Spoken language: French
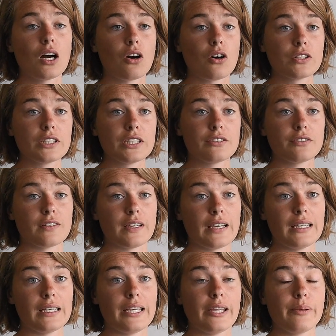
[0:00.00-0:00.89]
En
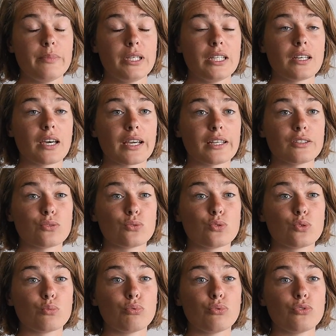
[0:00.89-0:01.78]
effet, les minerais
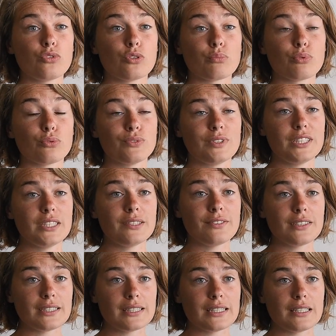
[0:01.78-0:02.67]
sont de plus en plus
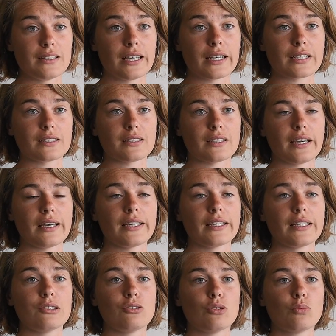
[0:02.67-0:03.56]
difficiles
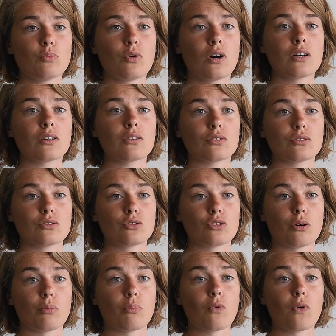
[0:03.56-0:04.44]
d'accès et de moins
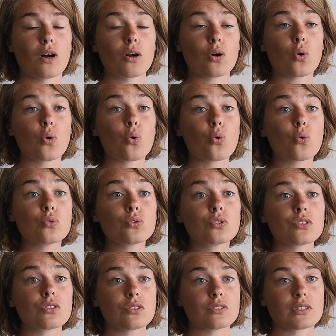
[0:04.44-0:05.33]
en moins
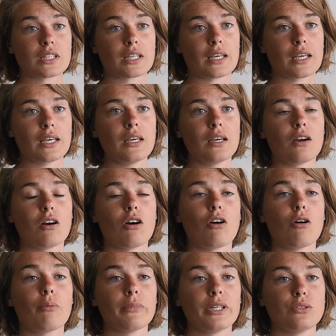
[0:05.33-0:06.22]
concentrés
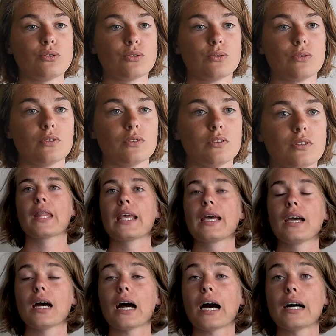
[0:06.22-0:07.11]
en métaux.
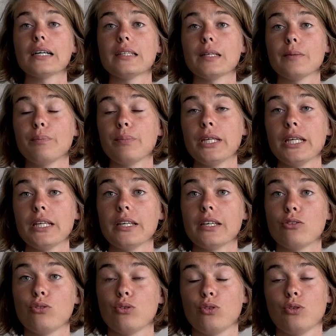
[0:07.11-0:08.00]
Un des
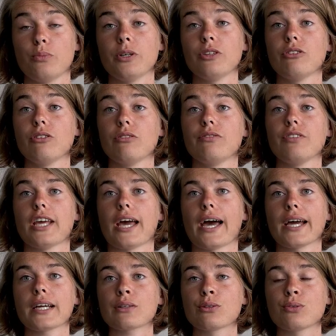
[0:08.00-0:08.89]
piliers de nos modes de vie
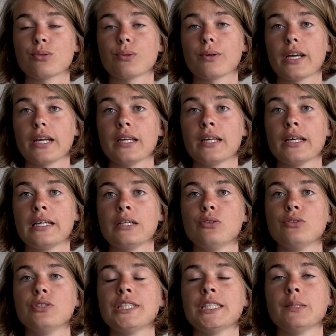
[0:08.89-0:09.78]
actuels
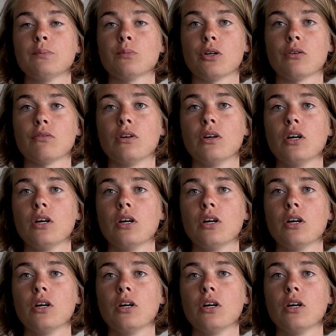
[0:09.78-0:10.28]
est le ciment.